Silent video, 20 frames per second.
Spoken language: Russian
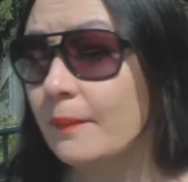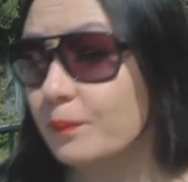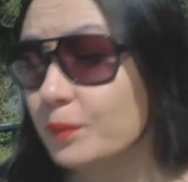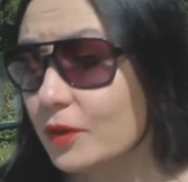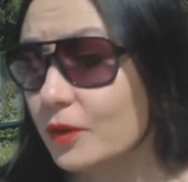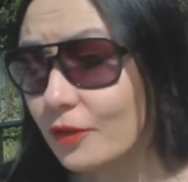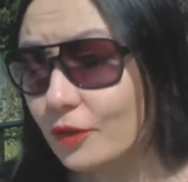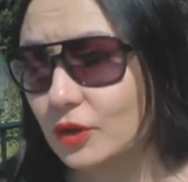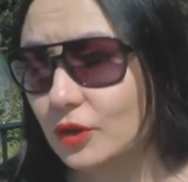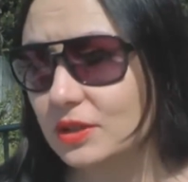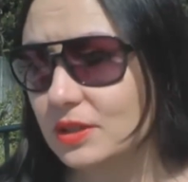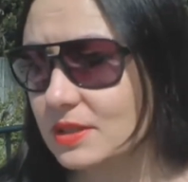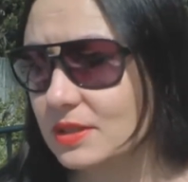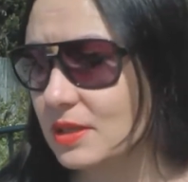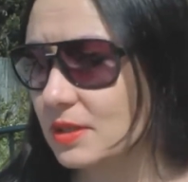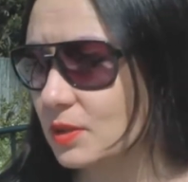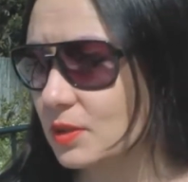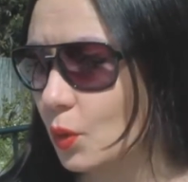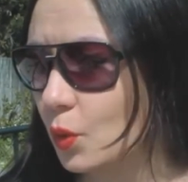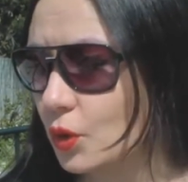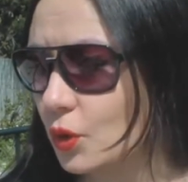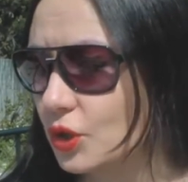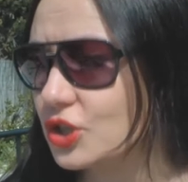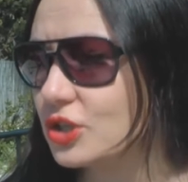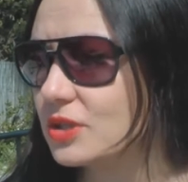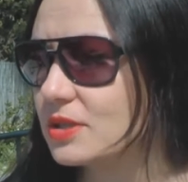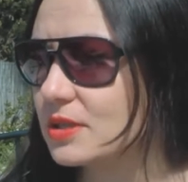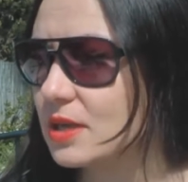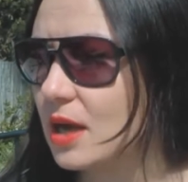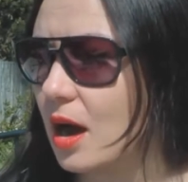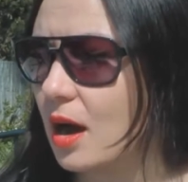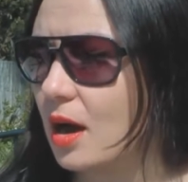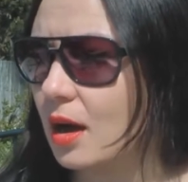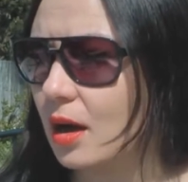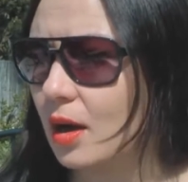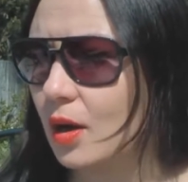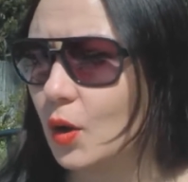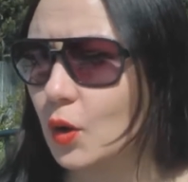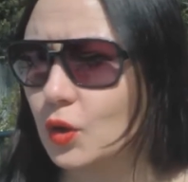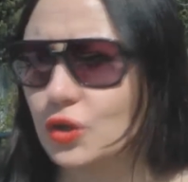Ну и вот, здесь хочется,
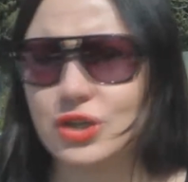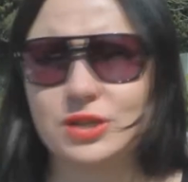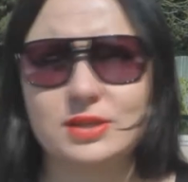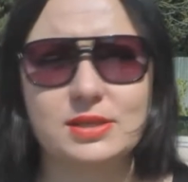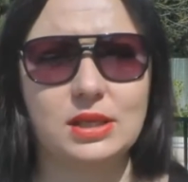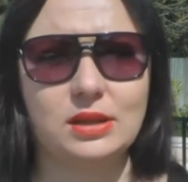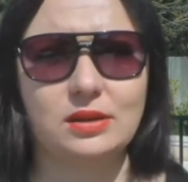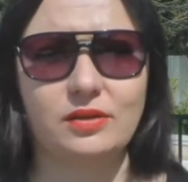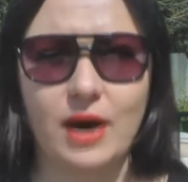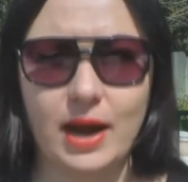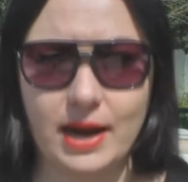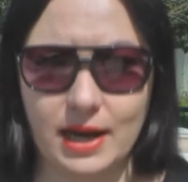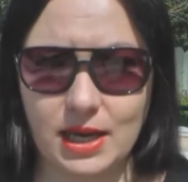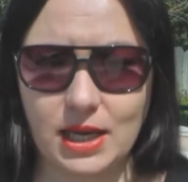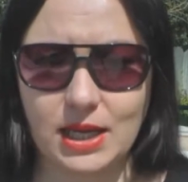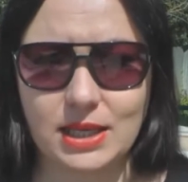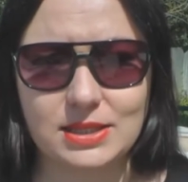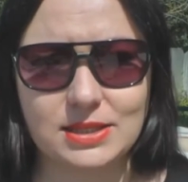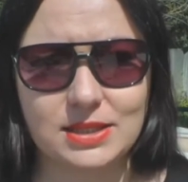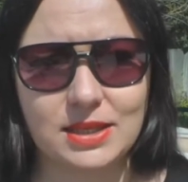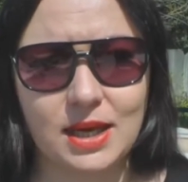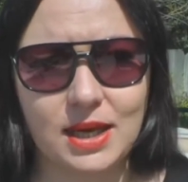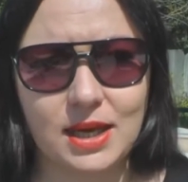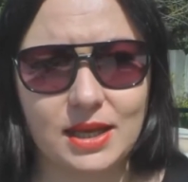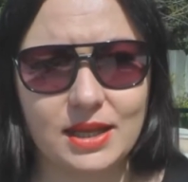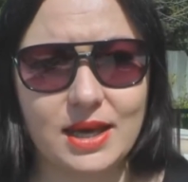хочется творить.